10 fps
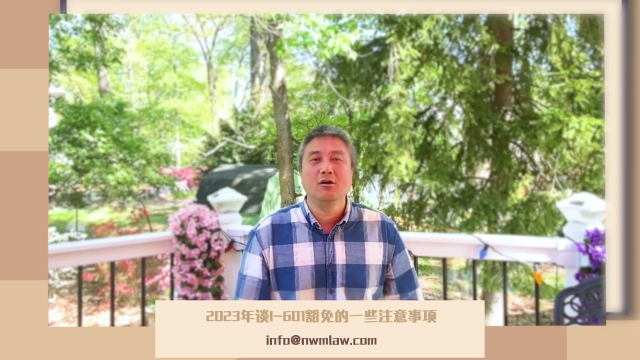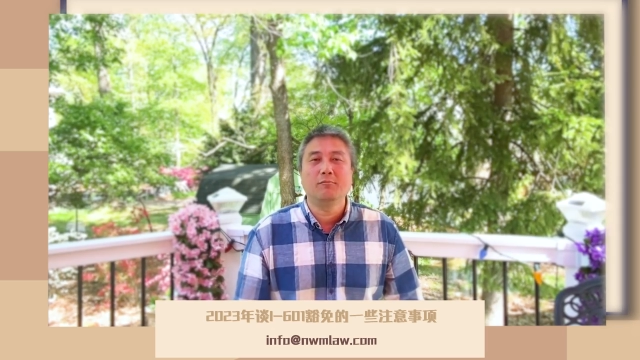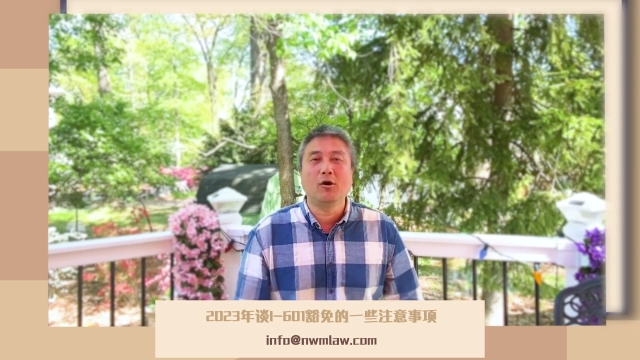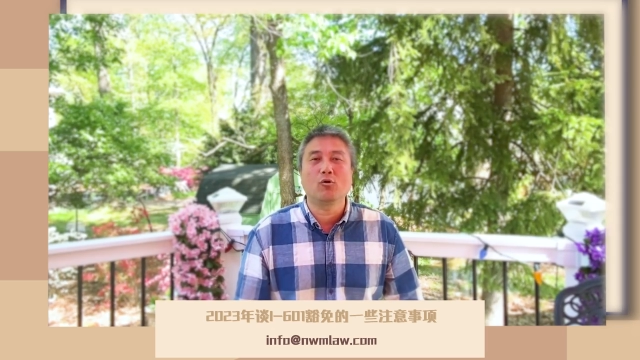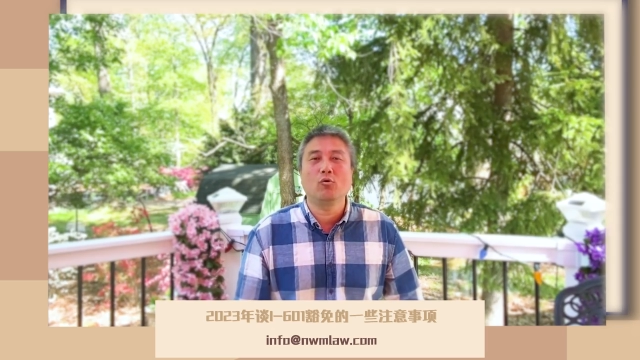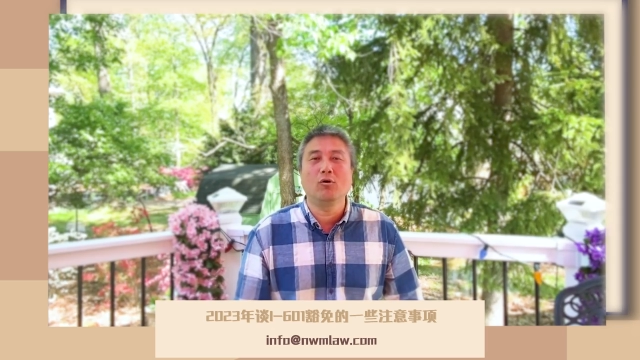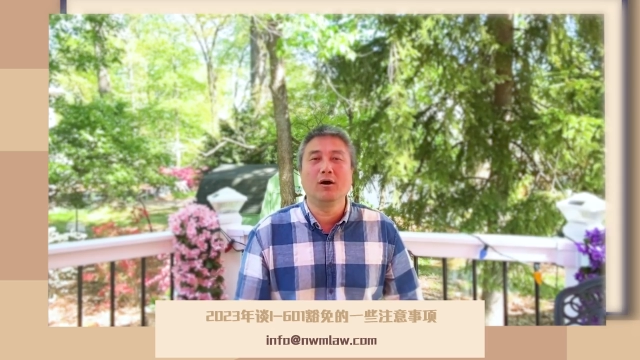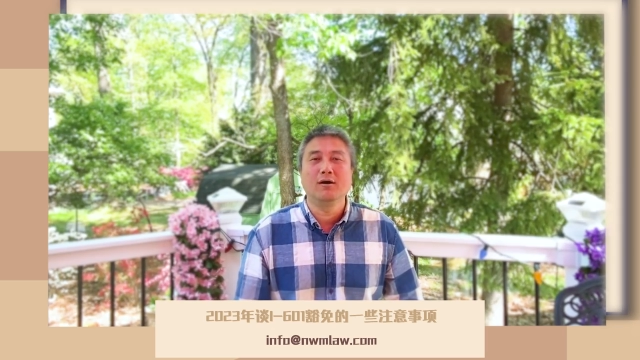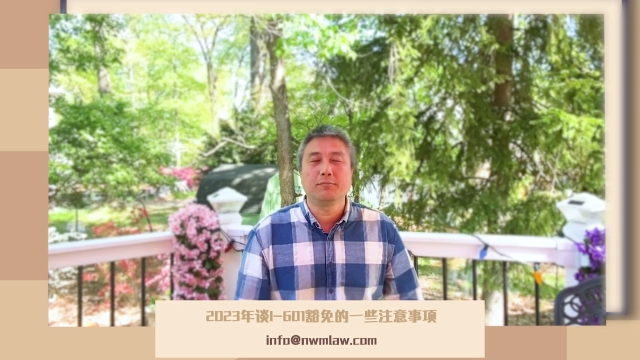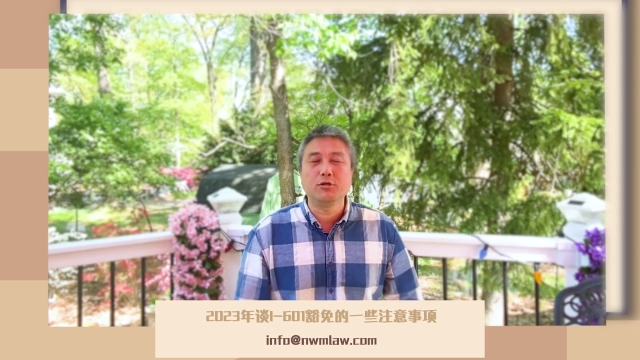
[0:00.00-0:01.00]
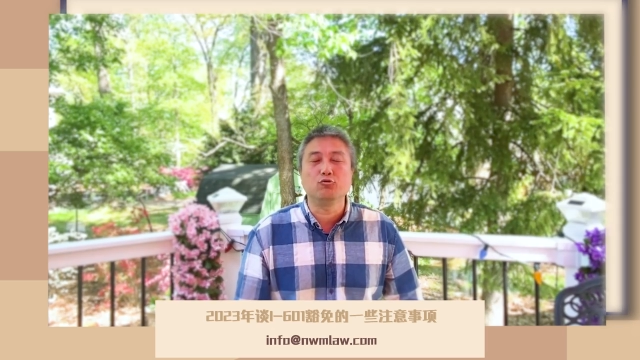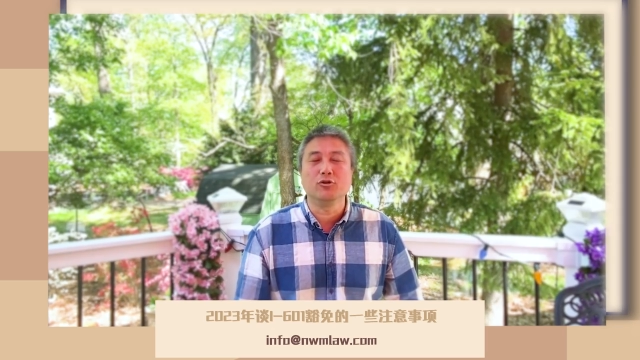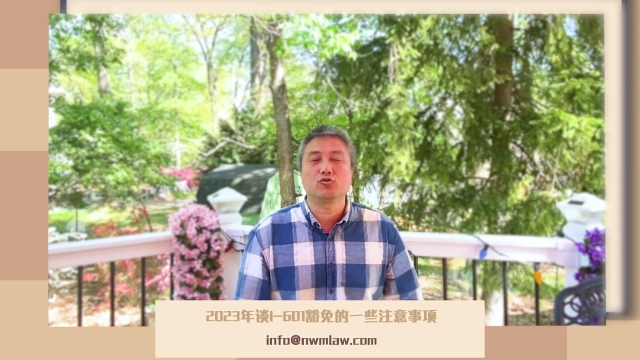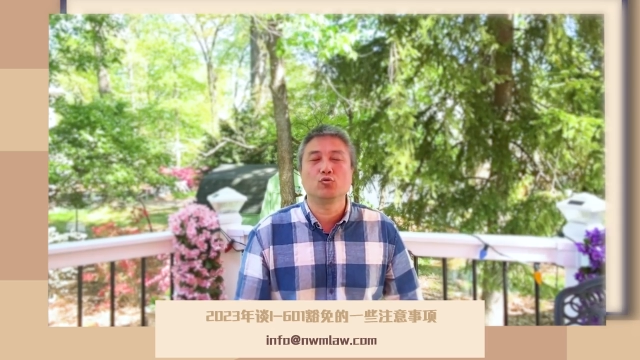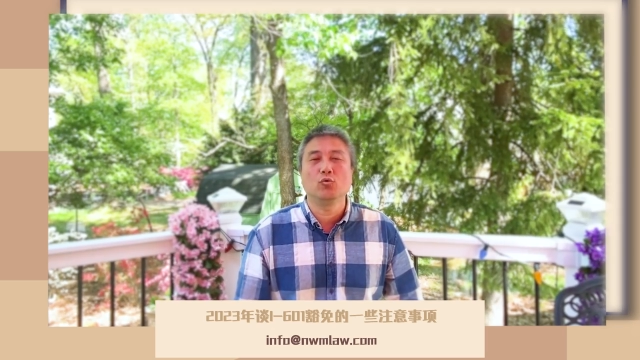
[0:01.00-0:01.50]
包括批
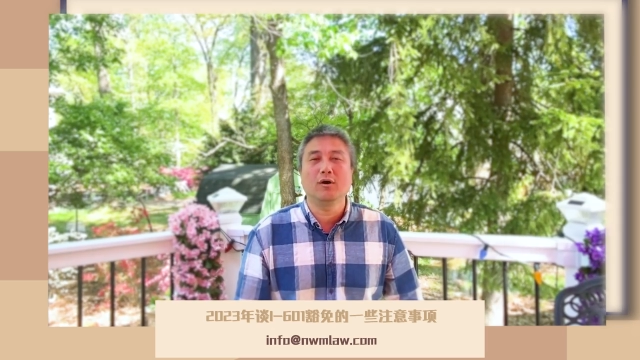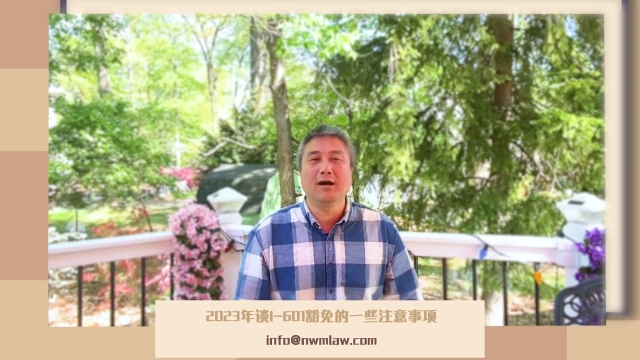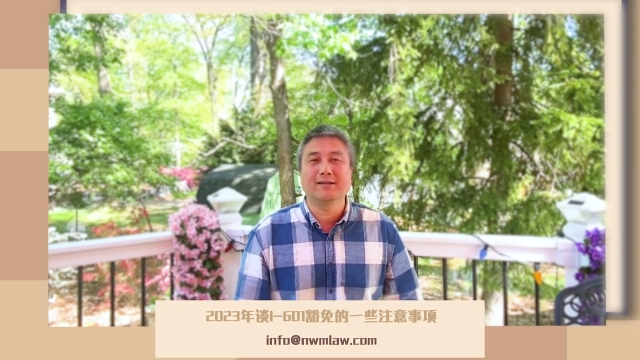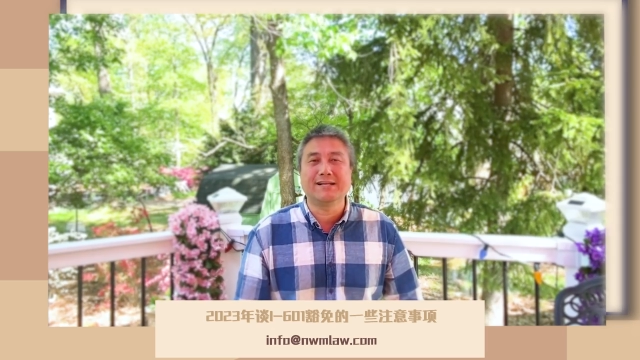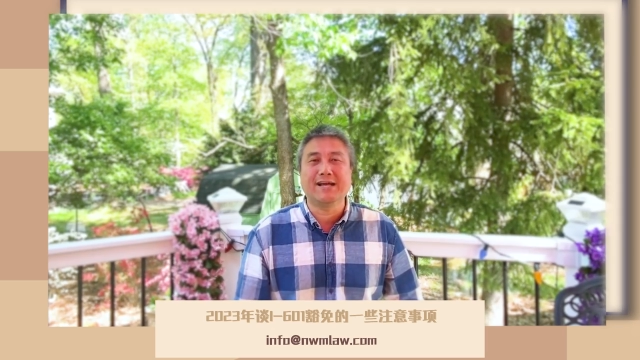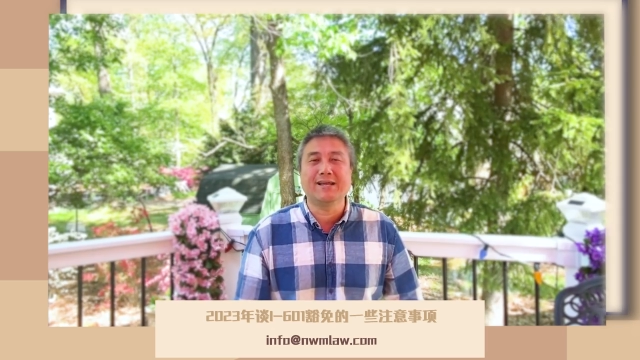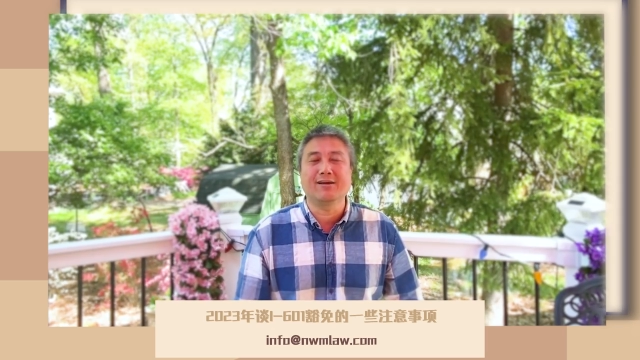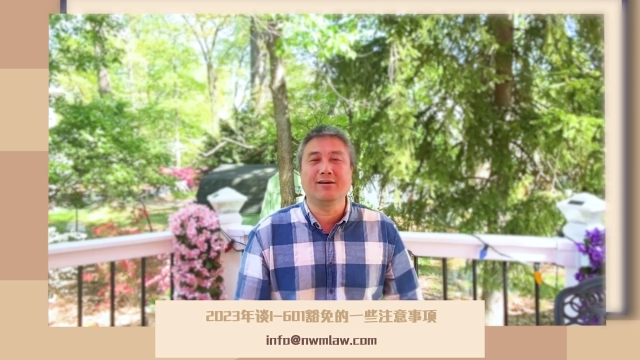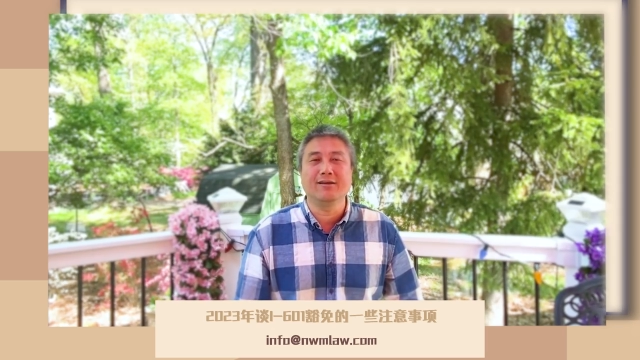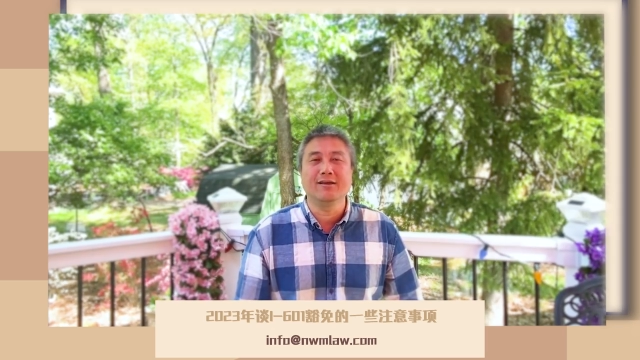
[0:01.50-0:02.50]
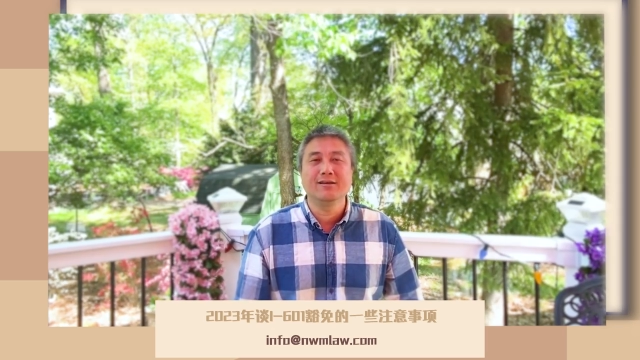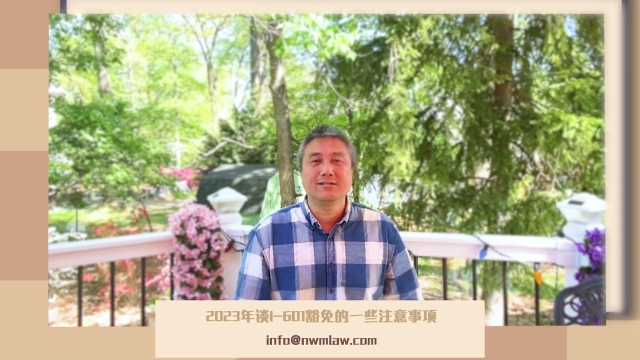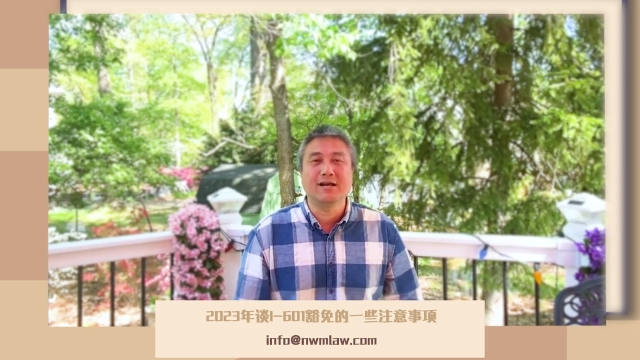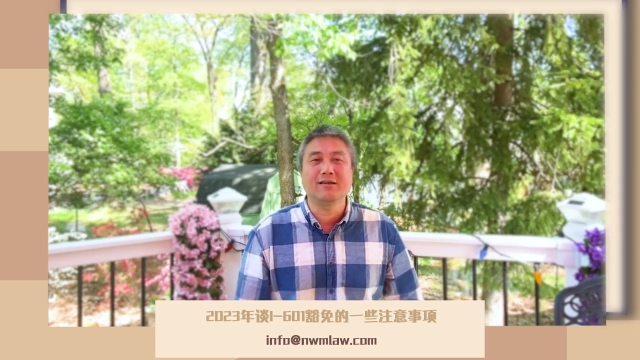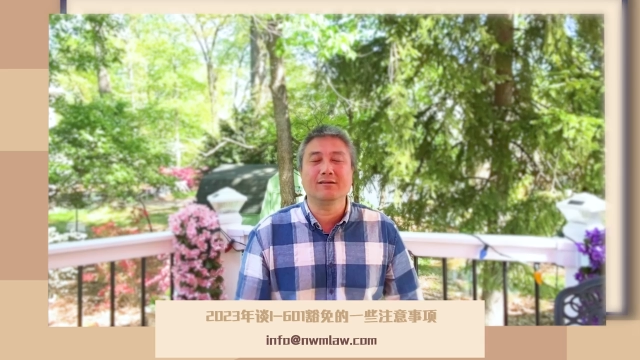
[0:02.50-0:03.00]
准书啊，大家也可以
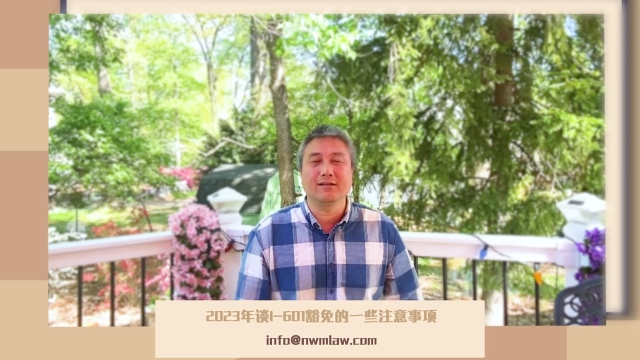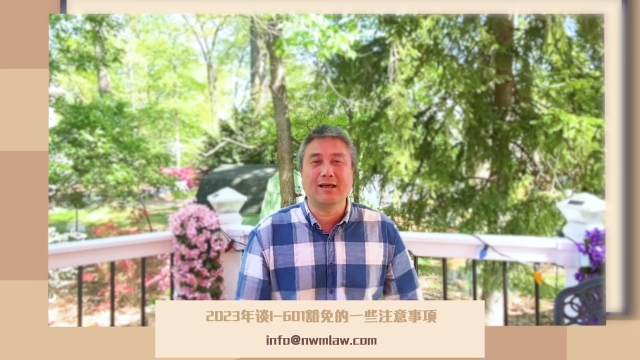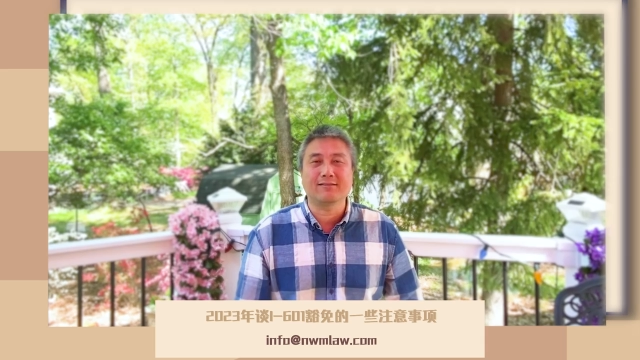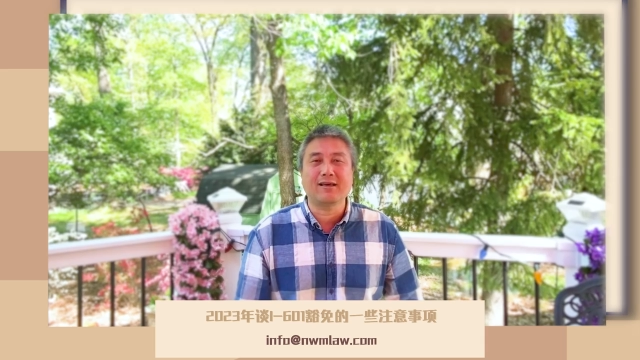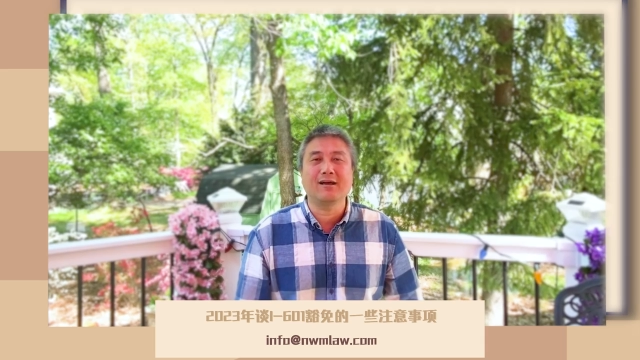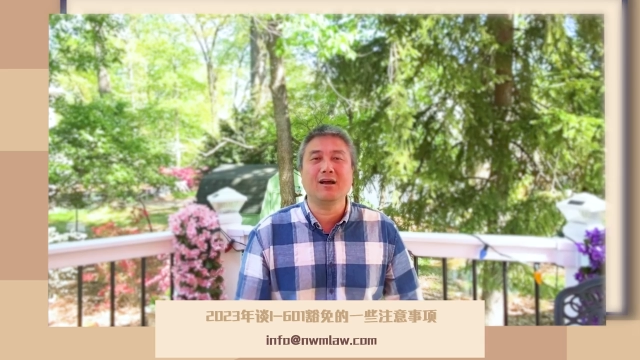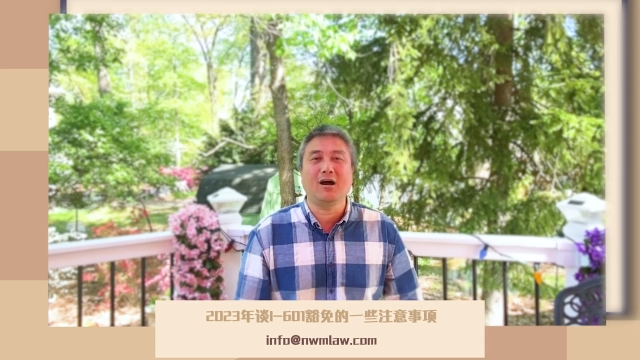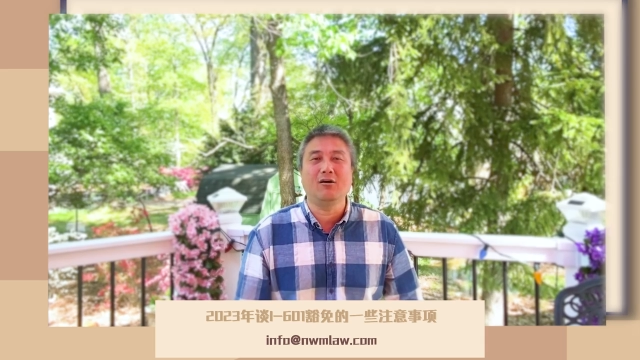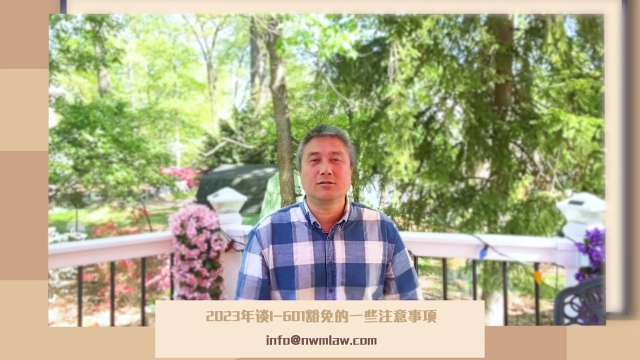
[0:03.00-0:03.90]
相应的来参考。